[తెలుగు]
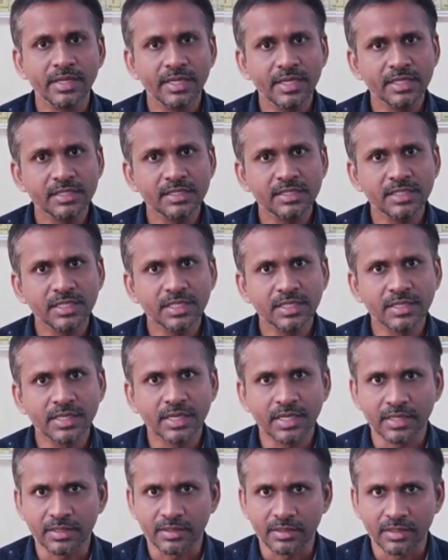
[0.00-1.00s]
డిఎస్సి
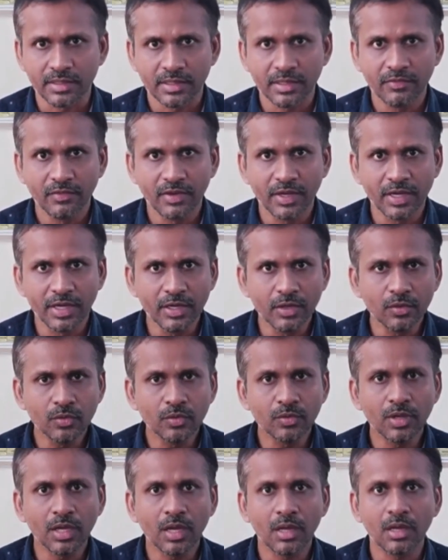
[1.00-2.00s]
టెట్ e ఇవి రెండు
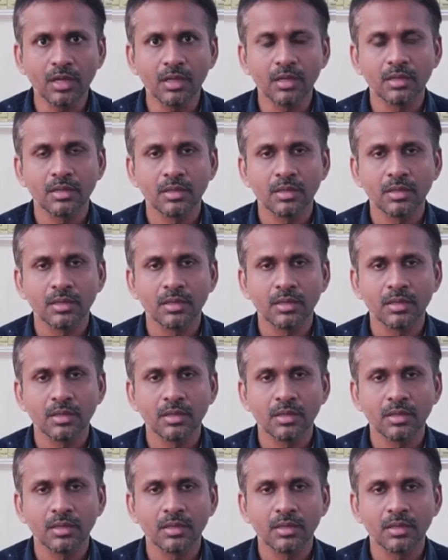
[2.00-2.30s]
కూడా